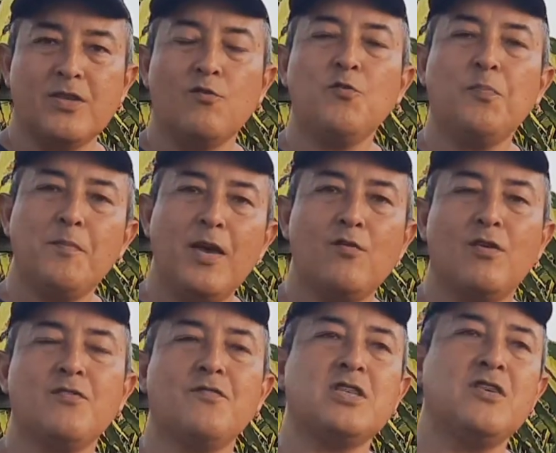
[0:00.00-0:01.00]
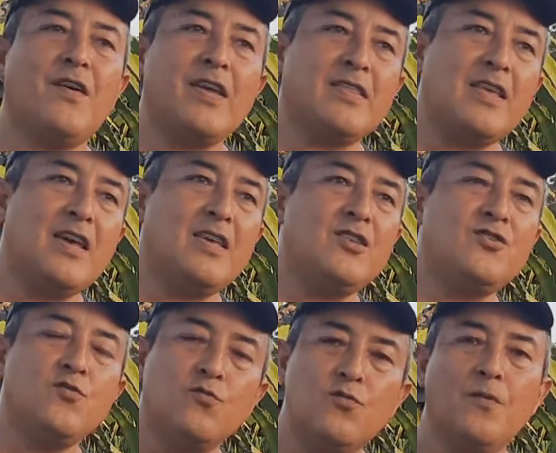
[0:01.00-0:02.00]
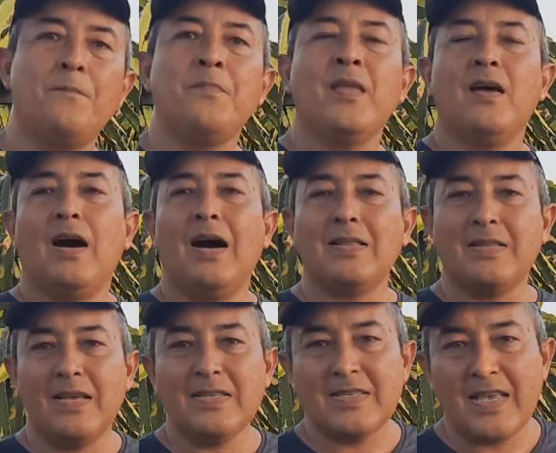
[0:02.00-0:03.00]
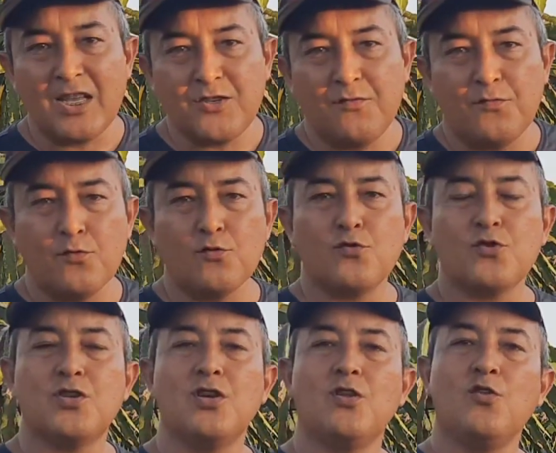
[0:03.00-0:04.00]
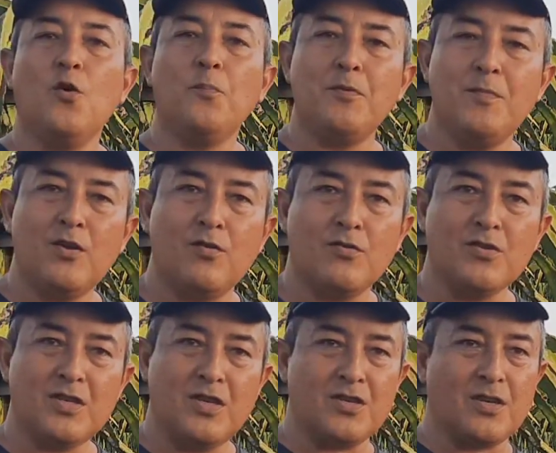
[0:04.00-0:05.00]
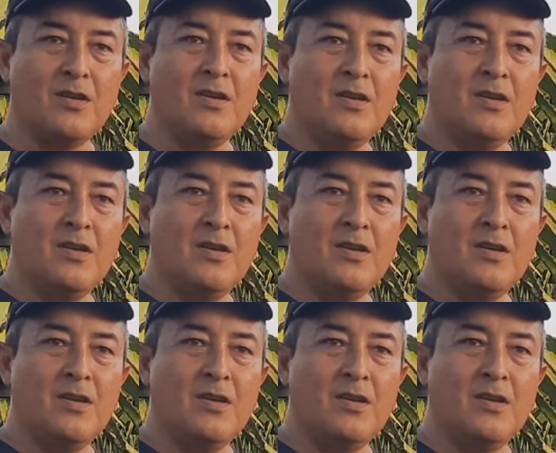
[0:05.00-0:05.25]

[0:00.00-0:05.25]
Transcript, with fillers: Então, no primeiro ano, você vai ter aí de um até sete frutos no primeiro ano, ou seja,